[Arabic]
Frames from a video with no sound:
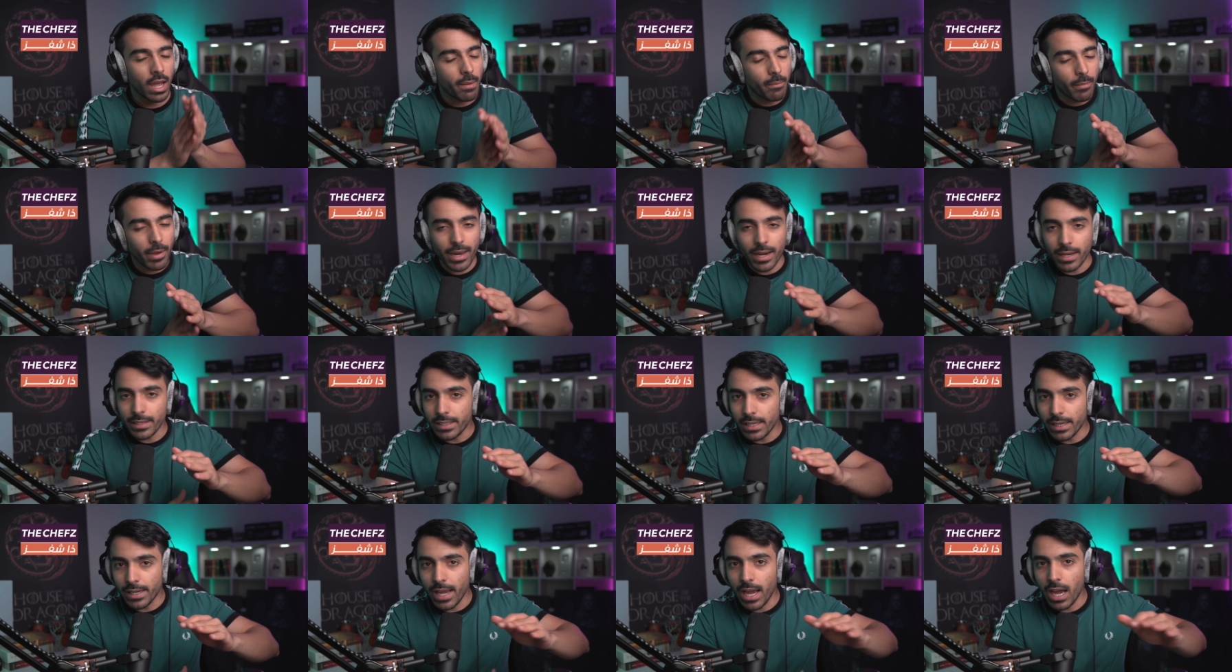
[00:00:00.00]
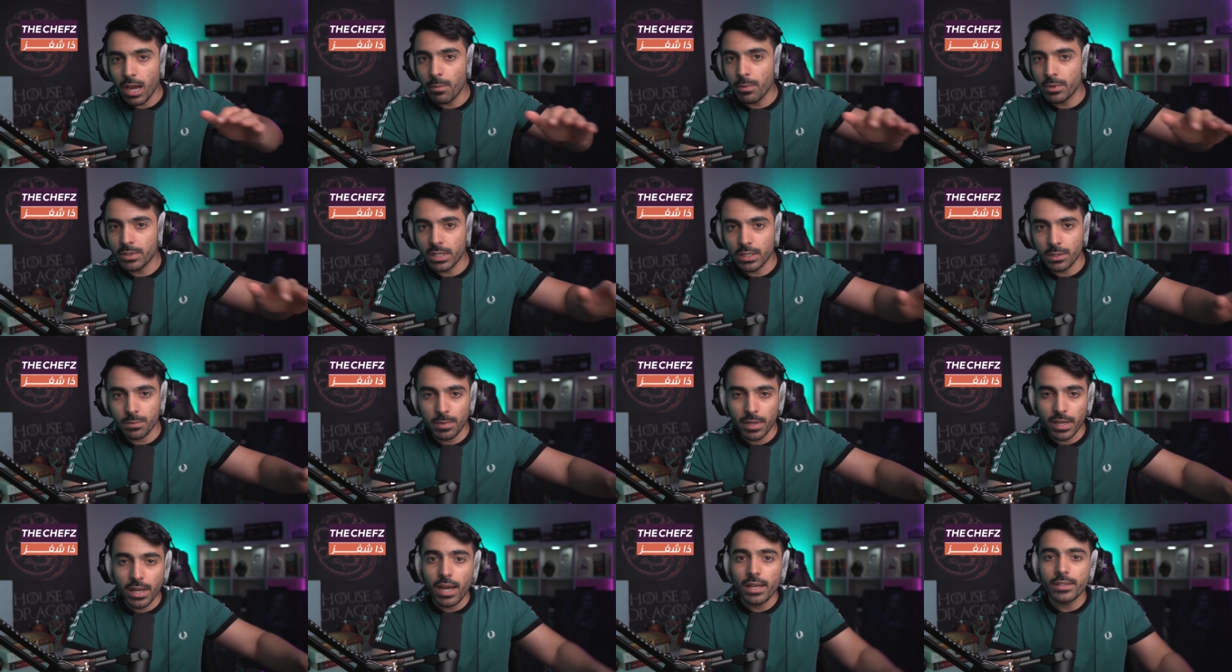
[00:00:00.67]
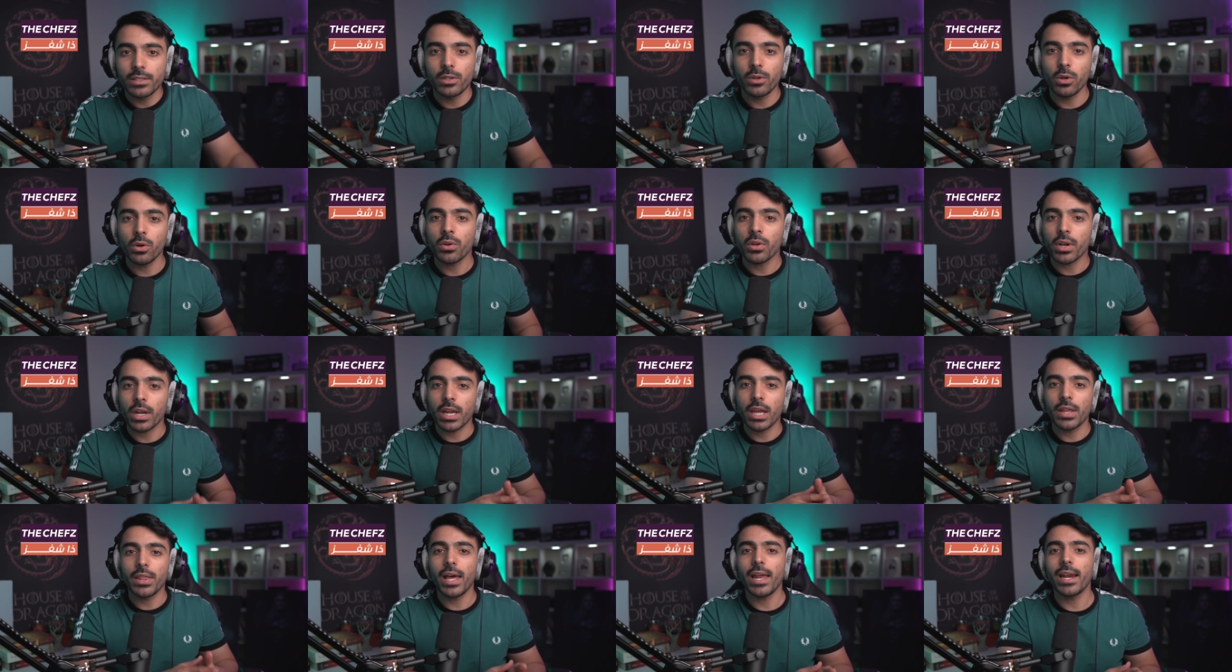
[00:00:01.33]
ما راح تلقاها بالتطبيقات
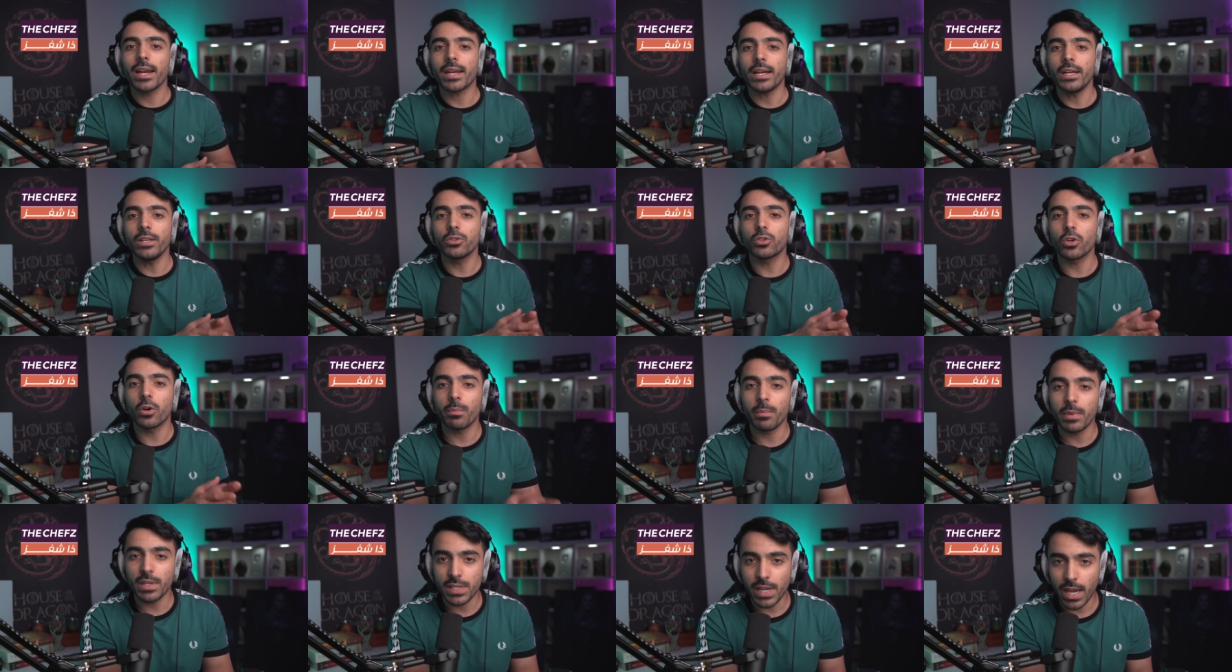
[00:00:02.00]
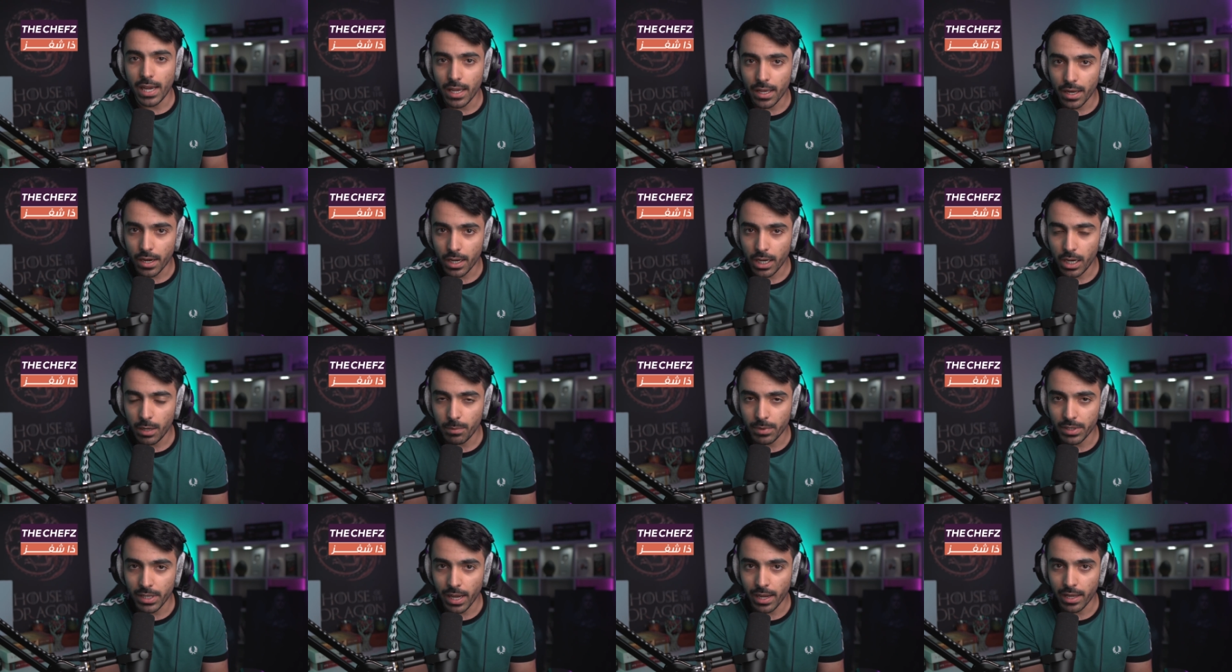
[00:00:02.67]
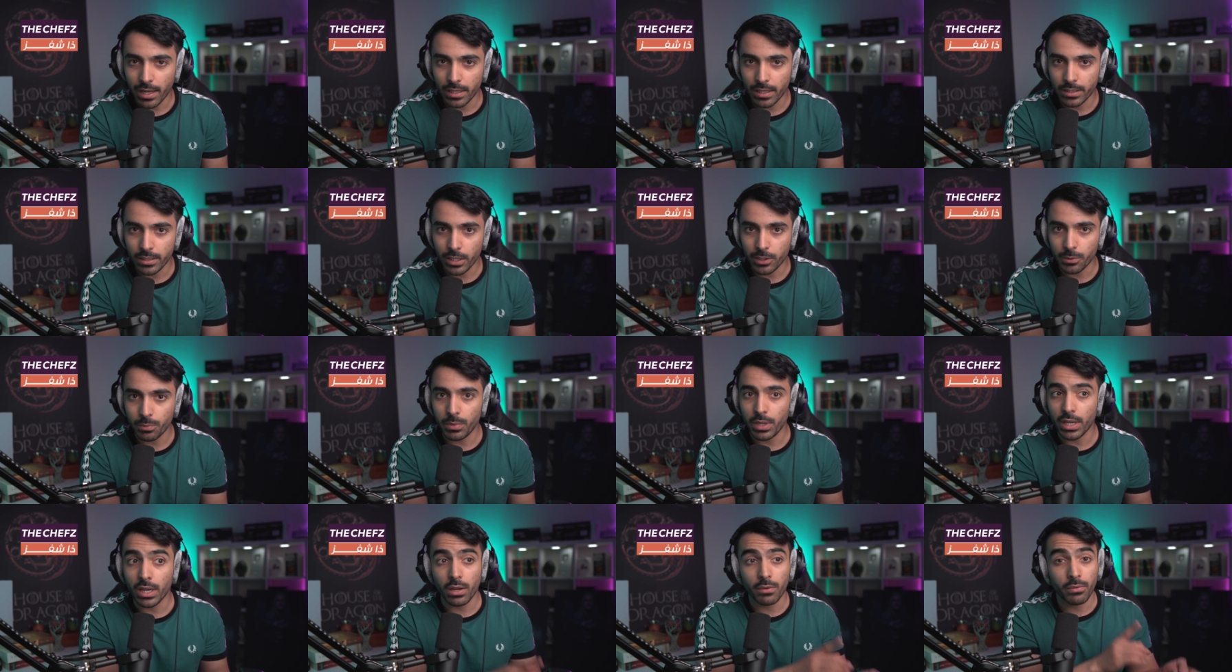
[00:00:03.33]
الاخرى كذلك عندهم مزايا رهيبه داخل
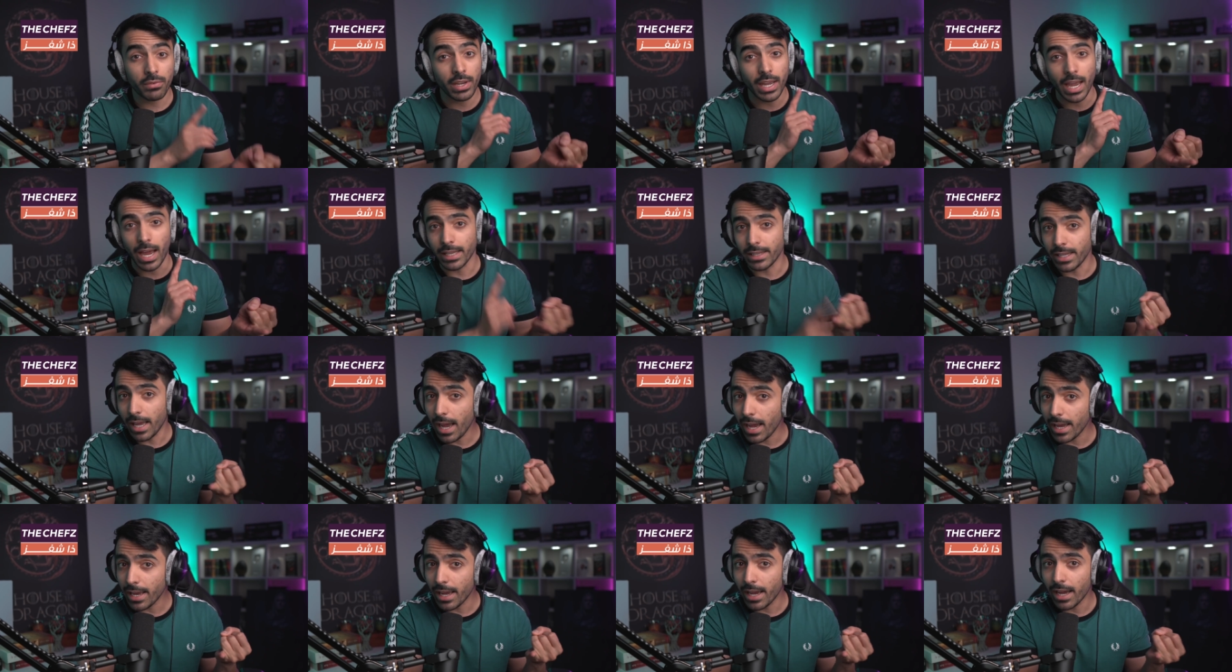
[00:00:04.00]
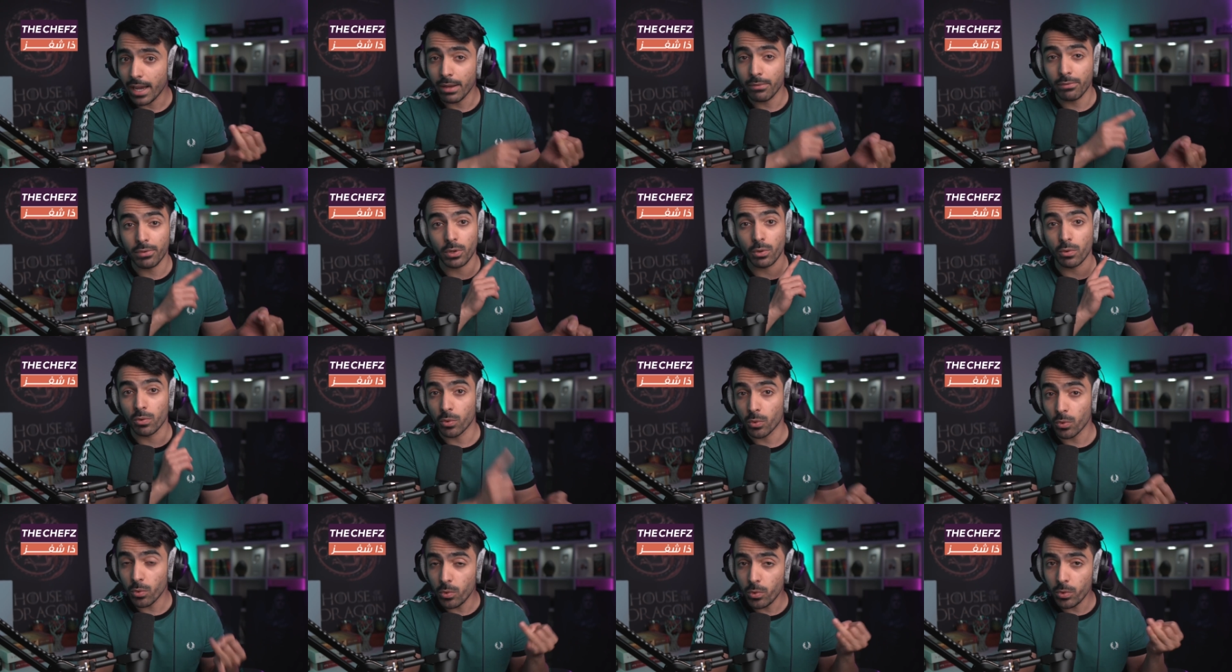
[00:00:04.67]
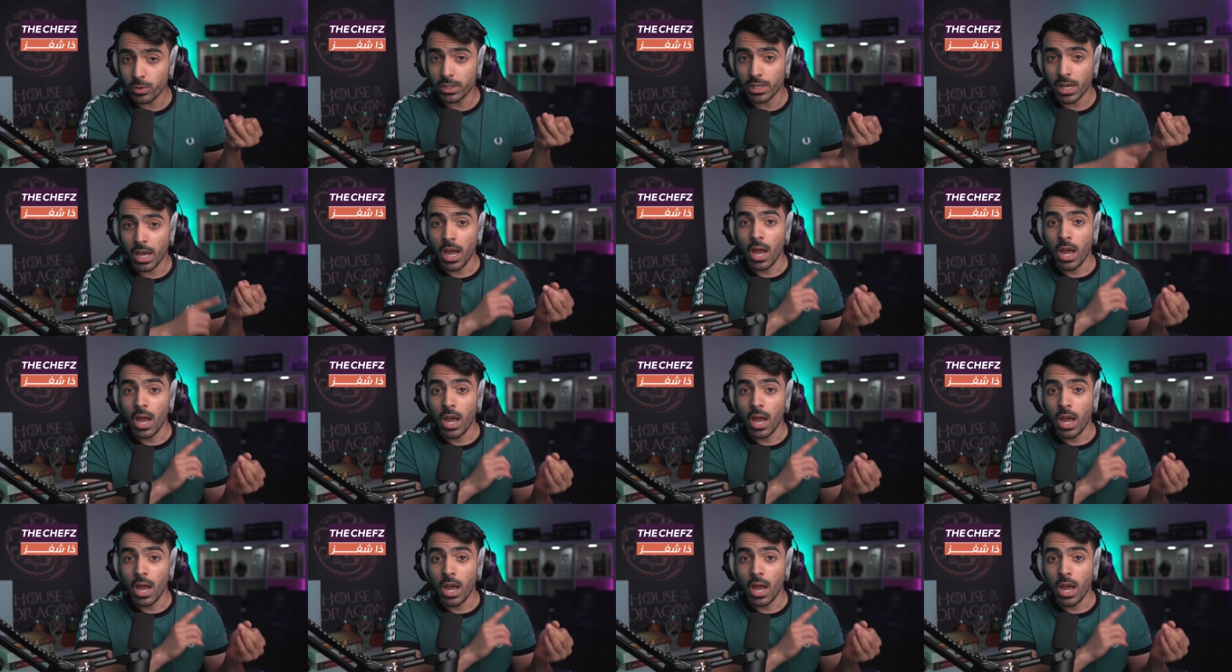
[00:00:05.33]
التطبيق في هدايا في ورود